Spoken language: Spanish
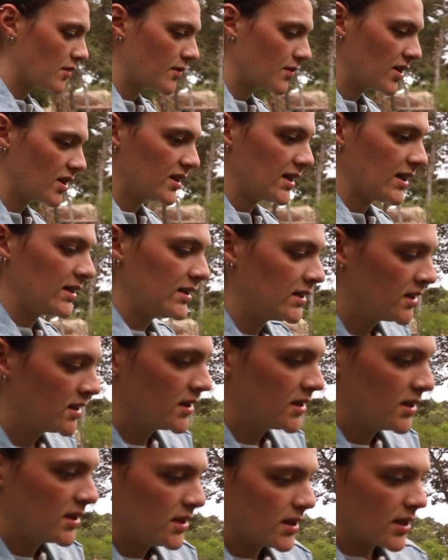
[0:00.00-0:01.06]
bonita.
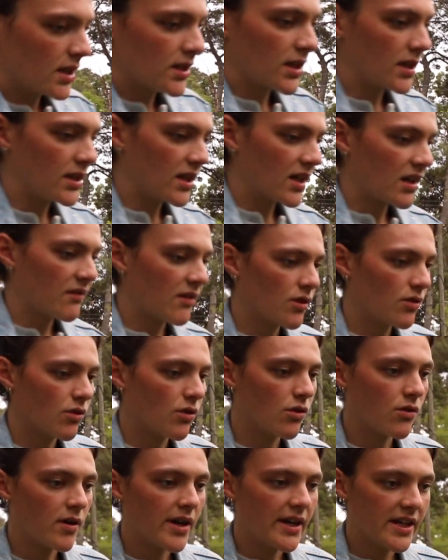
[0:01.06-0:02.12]
Que tendré que ver
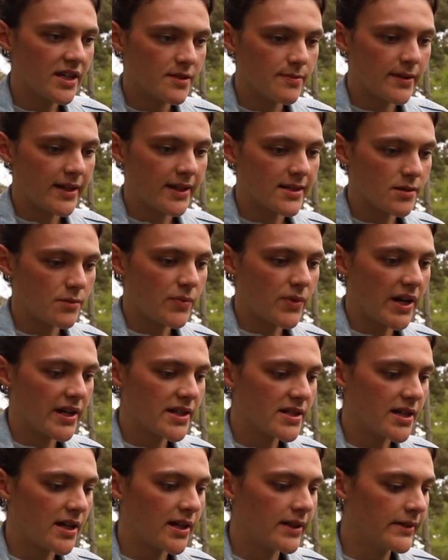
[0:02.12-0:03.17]
luego cuál es para sembrar
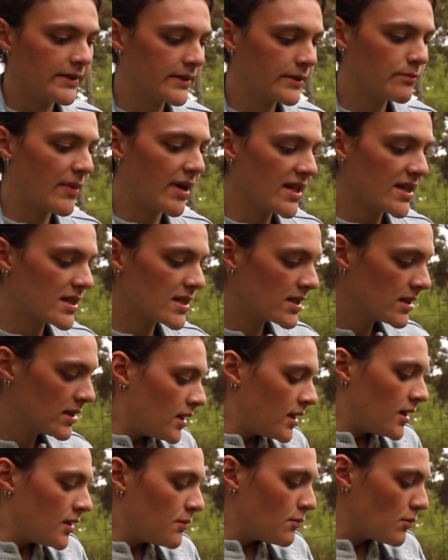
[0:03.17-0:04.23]
esa más.
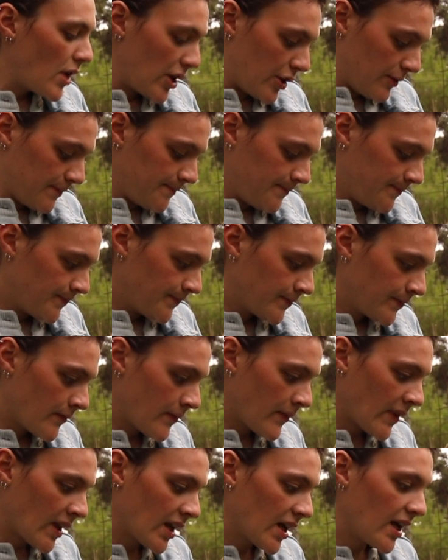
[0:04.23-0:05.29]
Bueno,
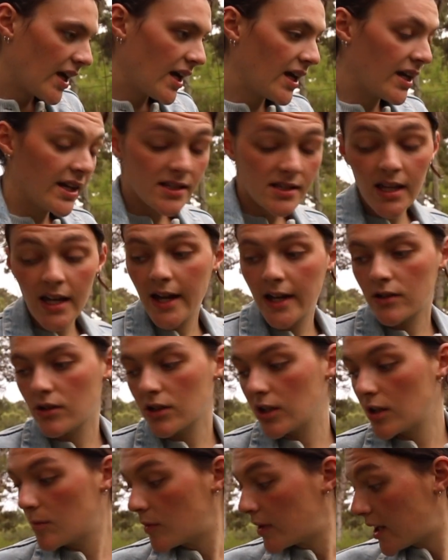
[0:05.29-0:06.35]
en este arco
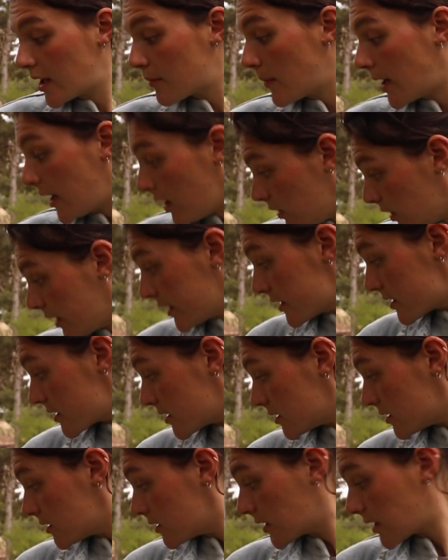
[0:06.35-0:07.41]
quiero poner melones,
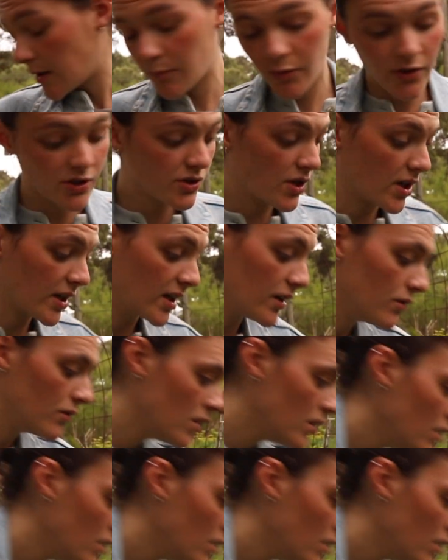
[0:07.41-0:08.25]
que he puesto aquí uno.